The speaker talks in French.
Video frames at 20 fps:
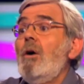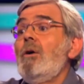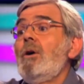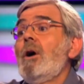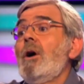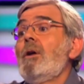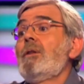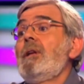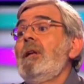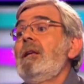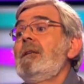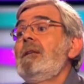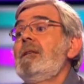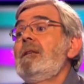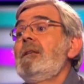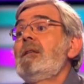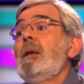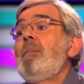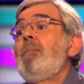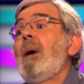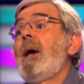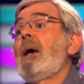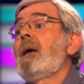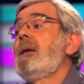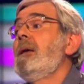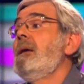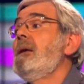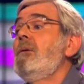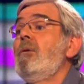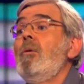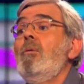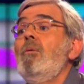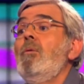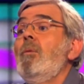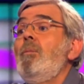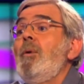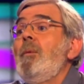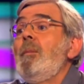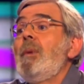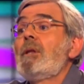ça c'est pas existe des parkings où
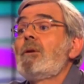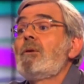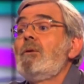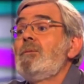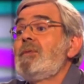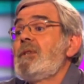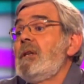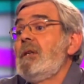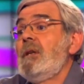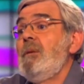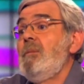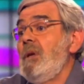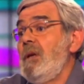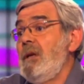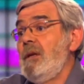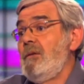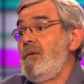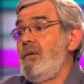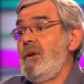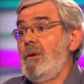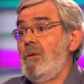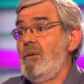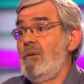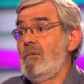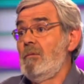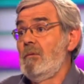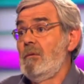on peut mettre comme ça des milliers de vélos. Ah,